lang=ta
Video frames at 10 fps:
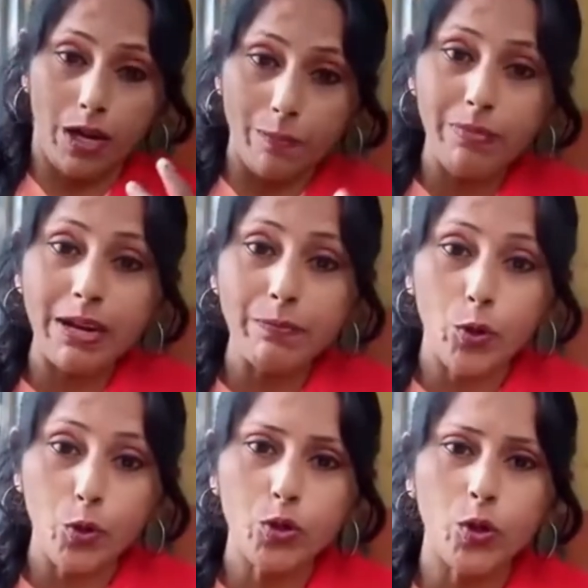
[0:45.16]
கம்ப்ளைண்ட்
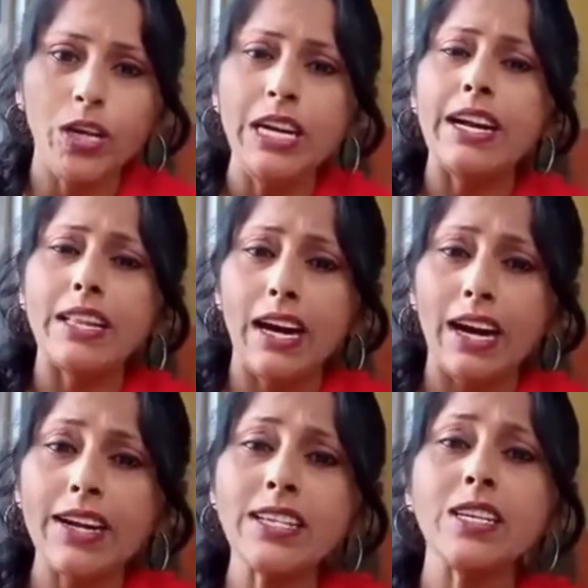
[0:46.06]
கொடுத்தோம் இந்த
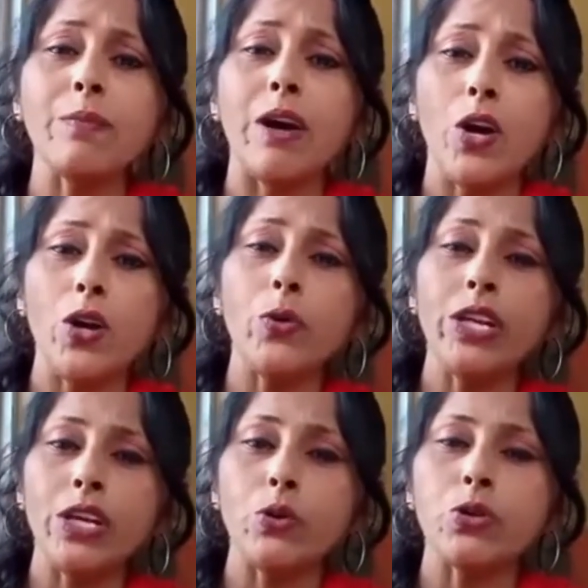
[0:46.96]
அரசு மக்களோட
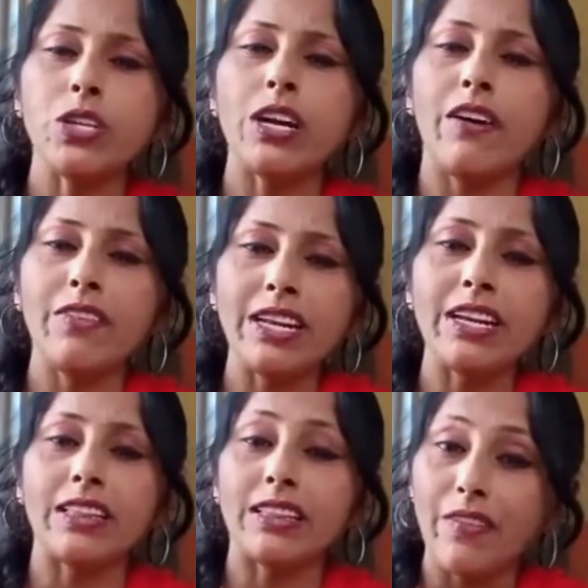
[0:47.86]
உயிரை குறித்து
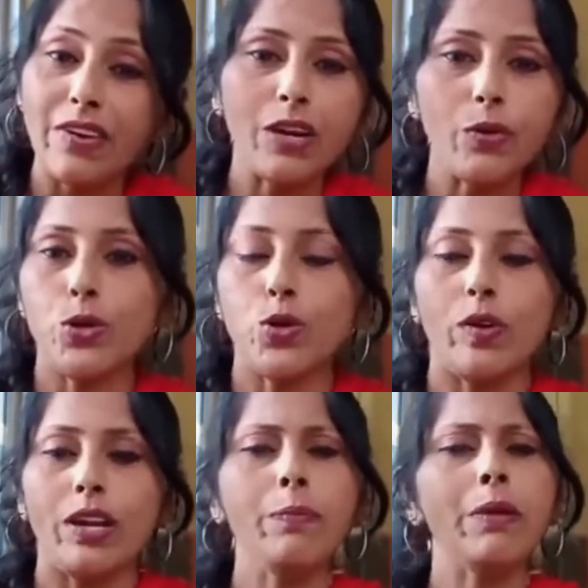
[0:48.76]
கவனிக்க தவறின ஒரு
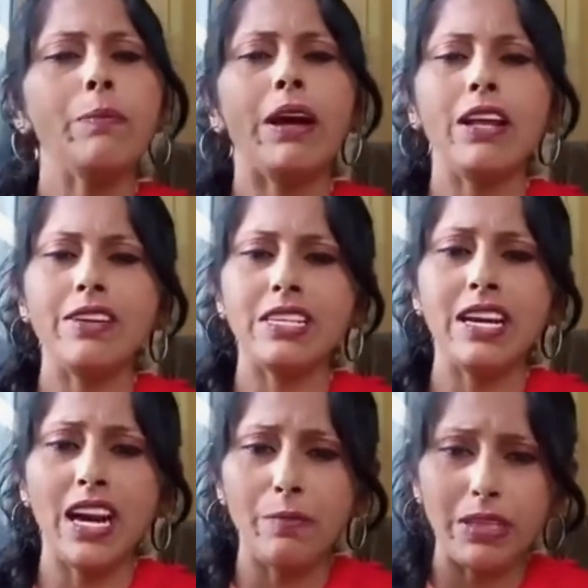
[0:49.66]
சுவர் இப்படி பல
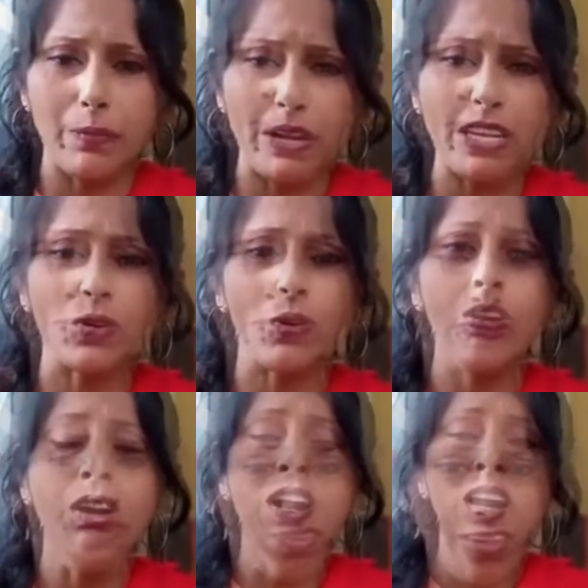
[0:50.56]
விஷயங்களை பற்றி
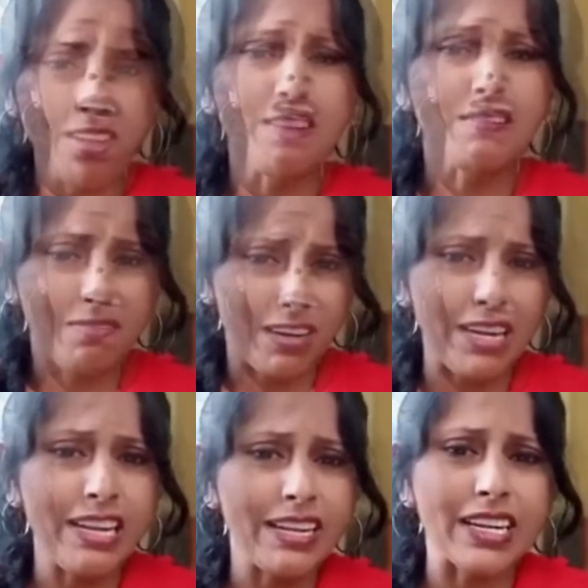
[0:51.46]
பேசணும்
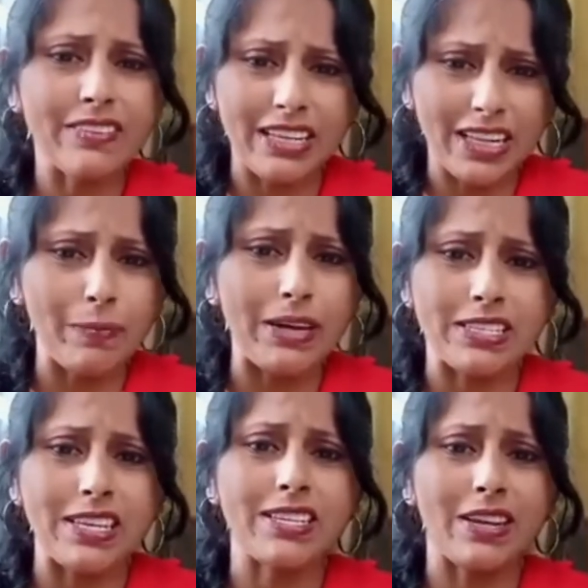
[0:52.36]
வழியில் இருக்கிறவன் ஏதாவது
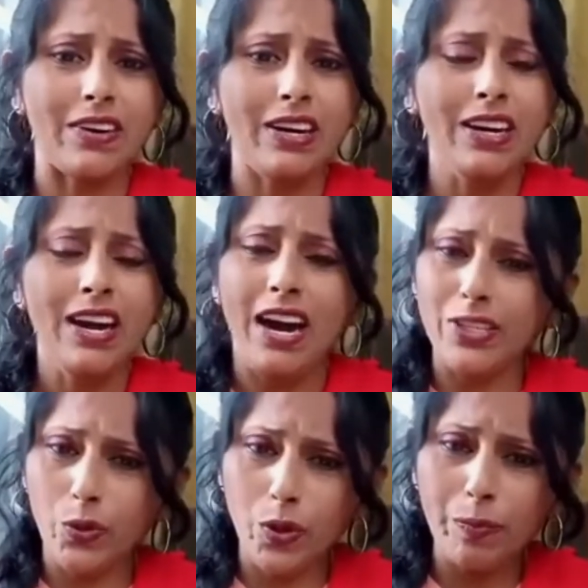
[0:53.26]
பேசதான் தான் செய்வான்
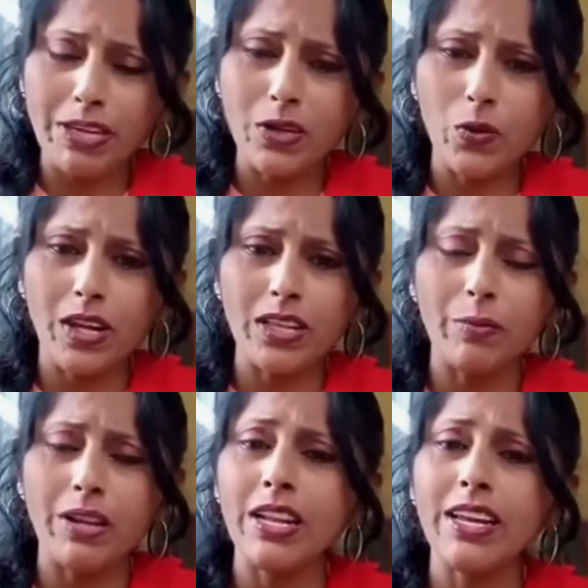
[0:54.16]
அதை கூட பேசக்கூடாது
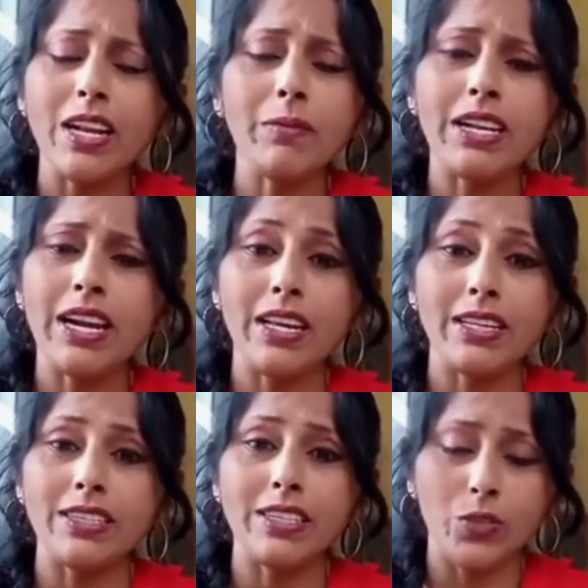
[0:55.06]
அப்படின்னா என்ன மாதிரியான
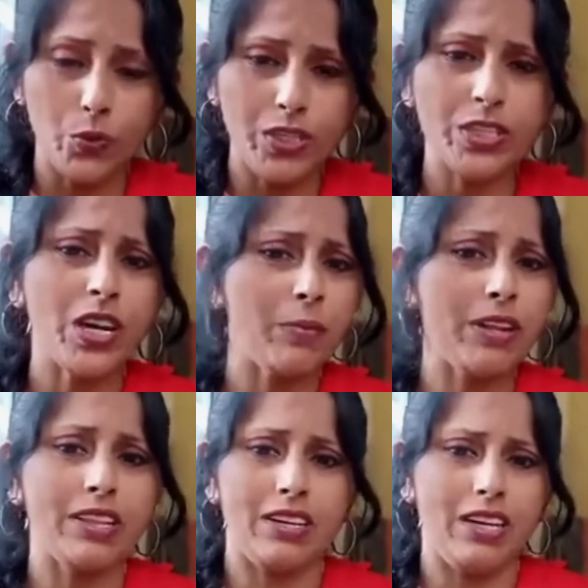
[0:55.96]
இது சுழிச்சதுக்கும்
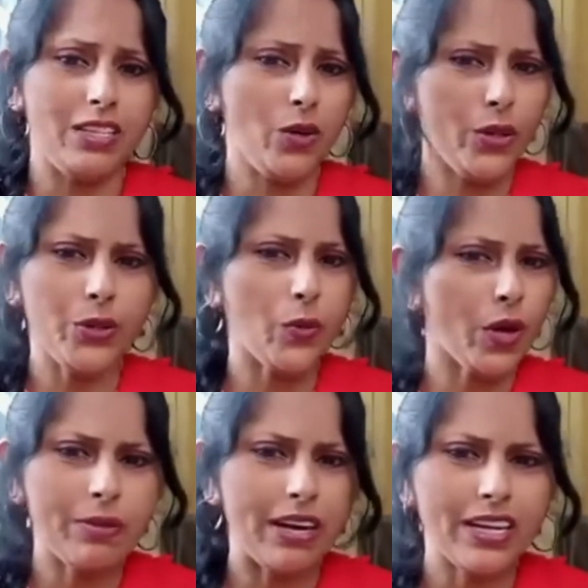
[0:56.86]
அப்படி தான் அந்த குழந்தையோட
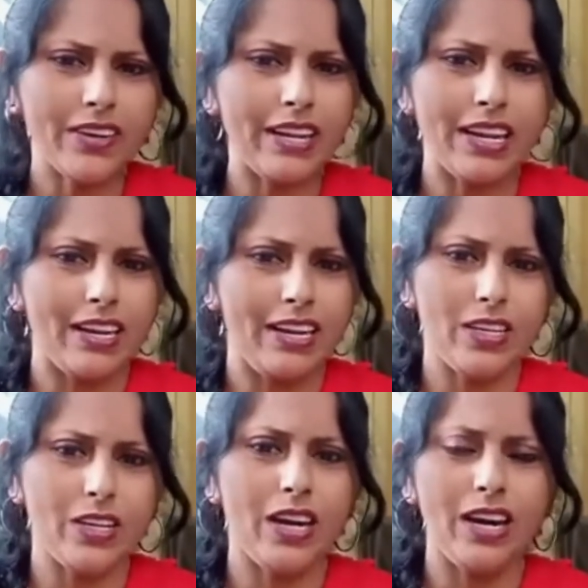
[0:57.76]
உடம்பு எடுக்கவே இல்லை
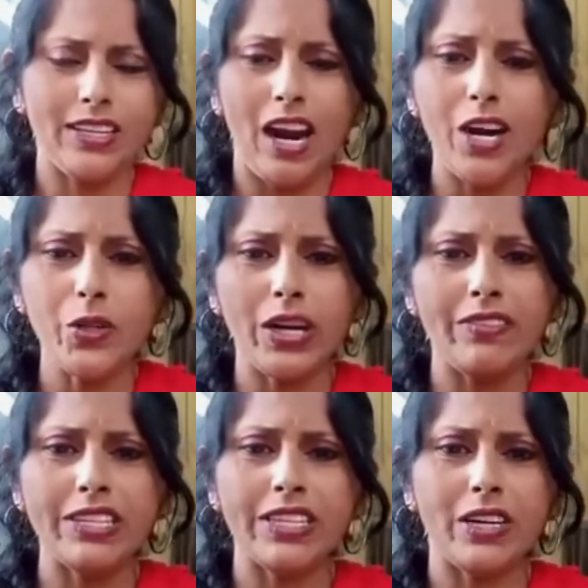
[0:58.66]
அந்த அந்த
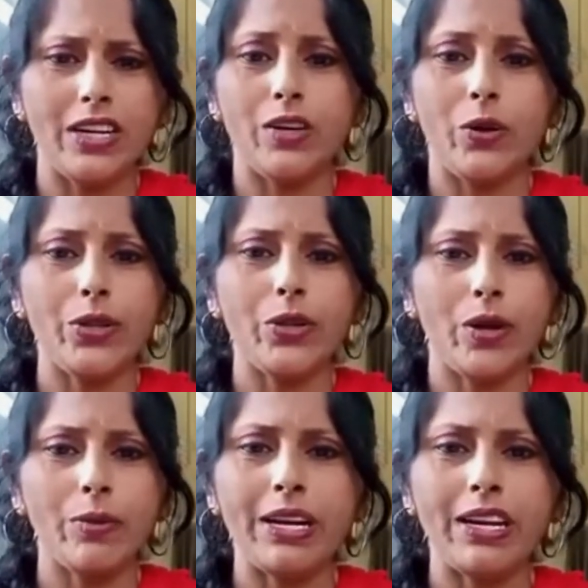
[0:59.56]
ஆழ்துறையில் விழுந்த குழந்தையோட
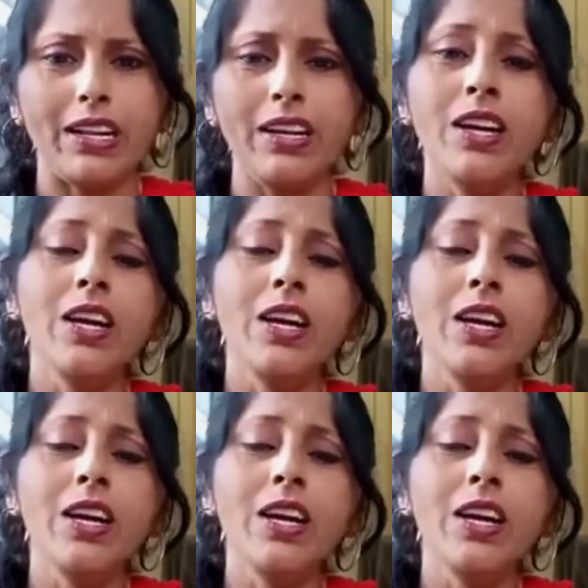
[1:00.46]
உடம்பு எடுக்கல